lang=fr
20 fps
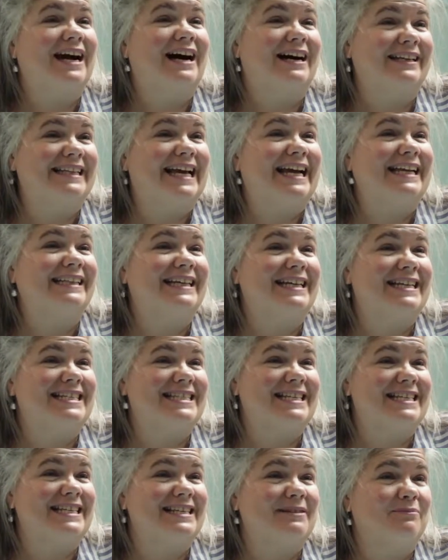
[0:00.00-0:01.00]
en aide à
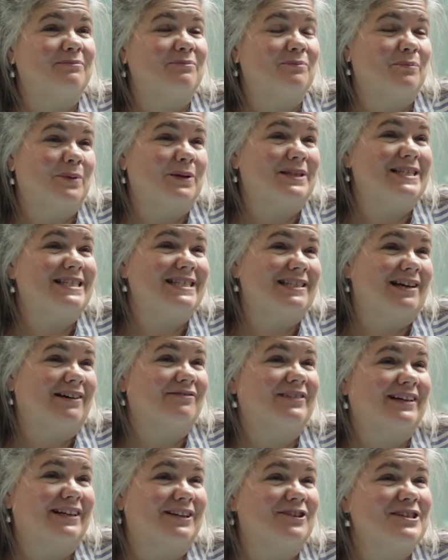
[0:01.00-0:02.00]
ces
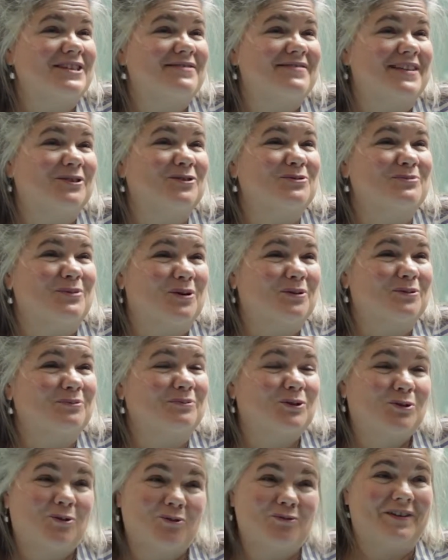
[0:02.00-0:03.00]
petits-enfants-là qui viennent au monde
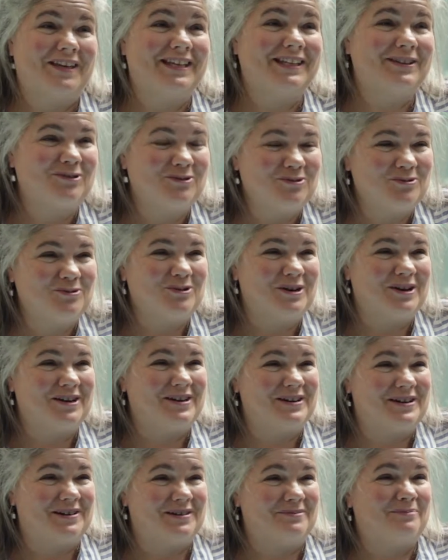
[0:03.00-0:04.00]
trop vite ou
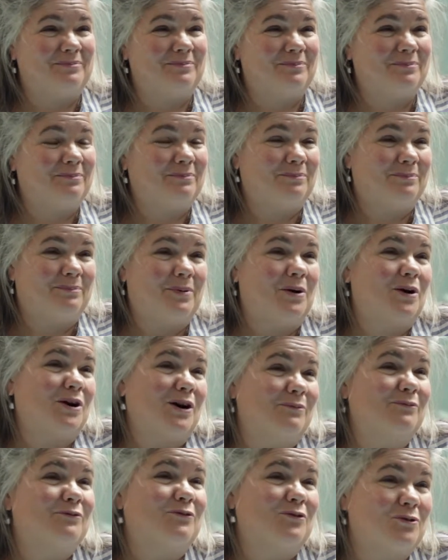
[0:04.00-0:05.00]
euh, pas
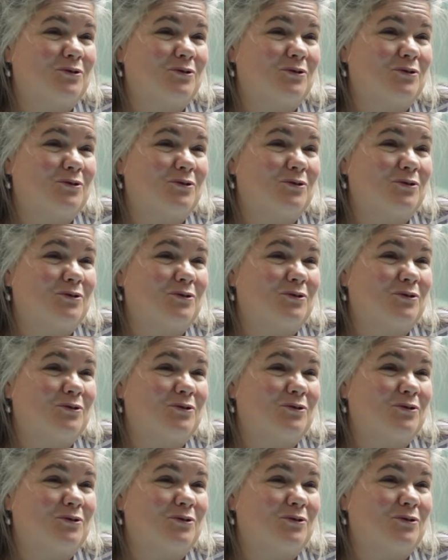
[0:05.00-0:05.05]
comme faut